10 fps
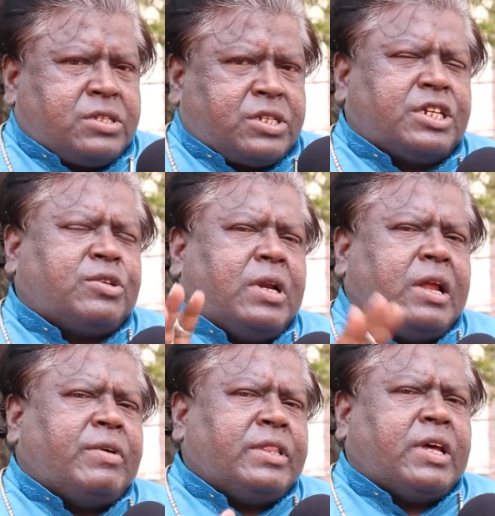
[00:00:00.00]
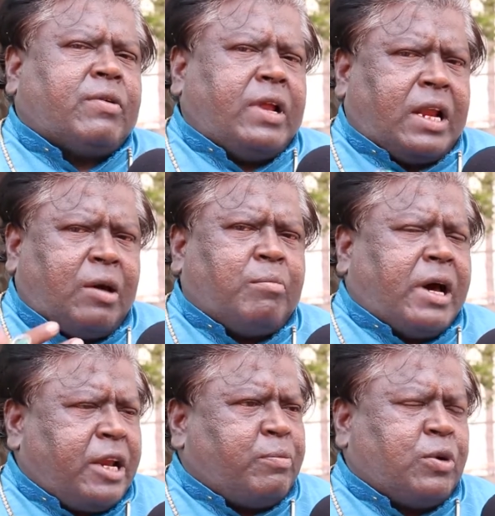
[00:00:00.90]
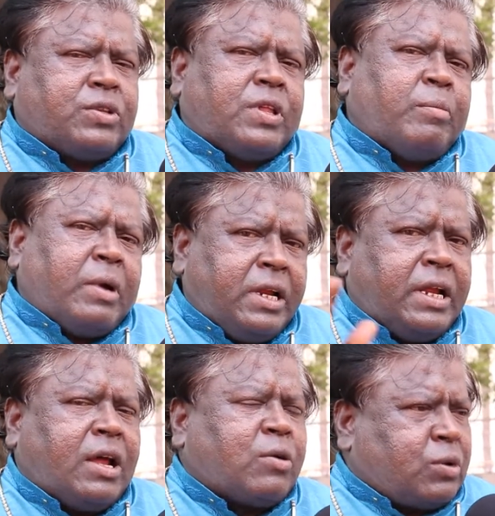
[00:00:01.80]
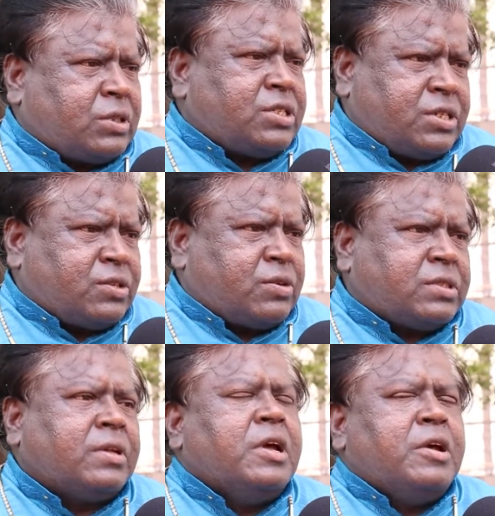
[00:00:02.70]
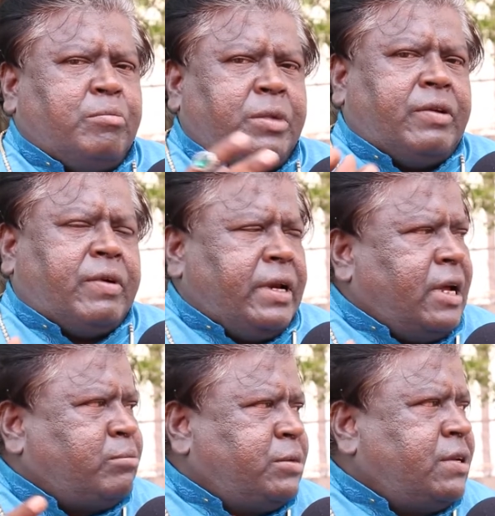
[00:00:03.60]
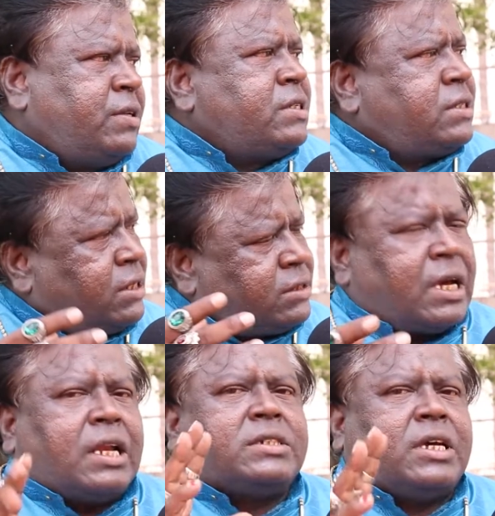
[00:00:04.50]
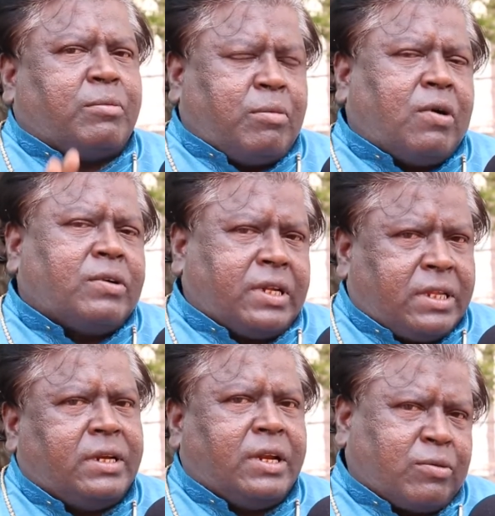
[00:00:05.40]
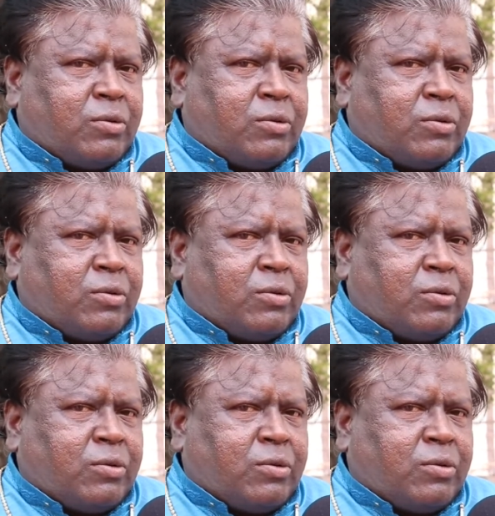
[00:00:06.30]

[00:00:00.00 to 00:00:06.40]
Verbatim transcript: స్కిట్ లెవెన్త్ అవర్లో ఎలా మారిపోతుంది మళ్ళీ ఎలా కొత్త స్కిట్ వస్తుంది మీరు ఇవన్నీ అబ్జర్వ్ చేస్తే చాలా చాలా బాగుంటుందని నేను